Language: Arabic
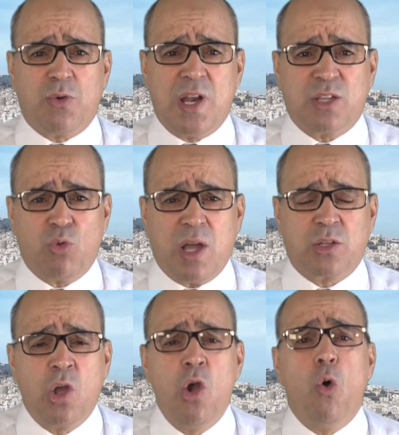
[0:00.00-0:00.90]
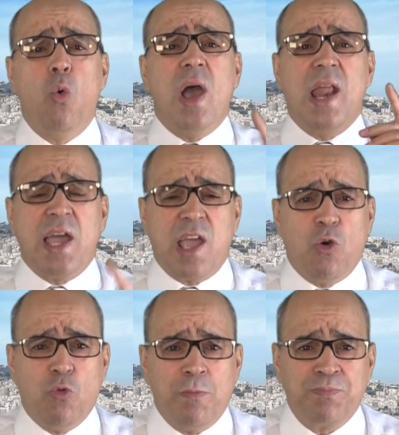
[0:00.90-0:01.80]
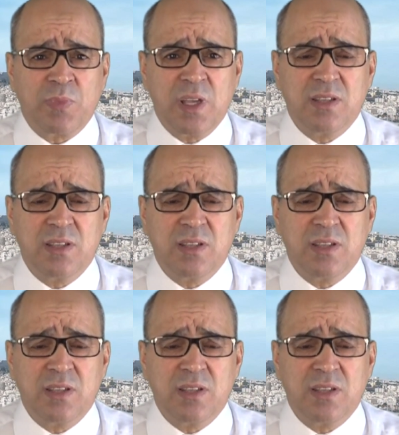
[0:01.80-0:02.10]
ولا تعد ولا يوم